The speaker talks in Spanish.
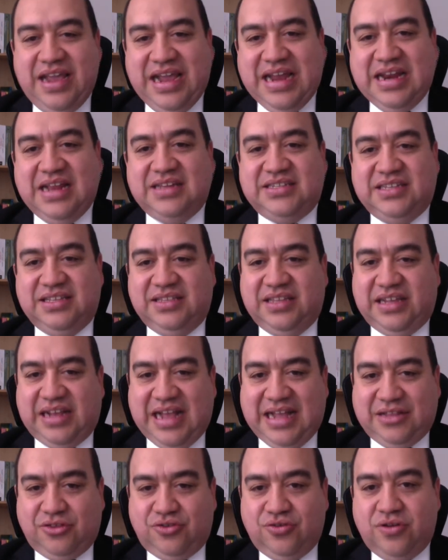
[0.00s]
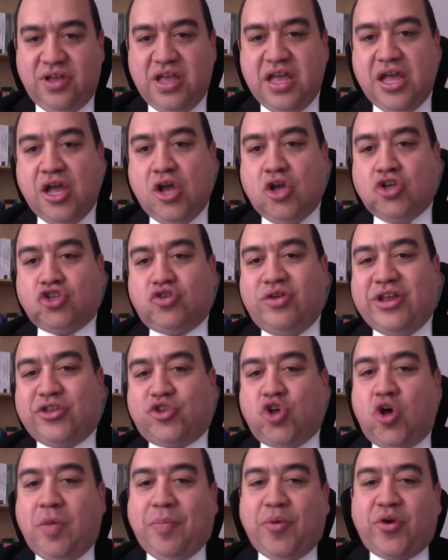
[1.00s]
en el sindicato. Sobre
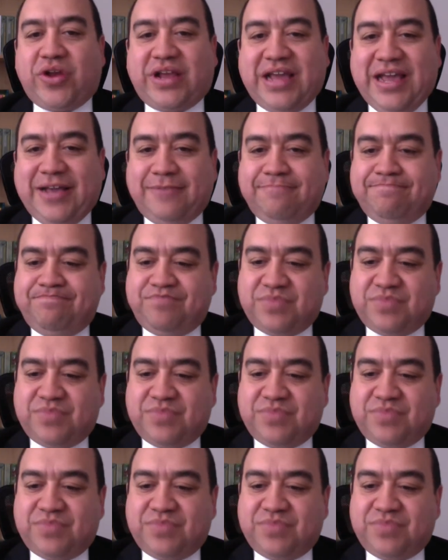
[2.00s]
todo, ¿por qué?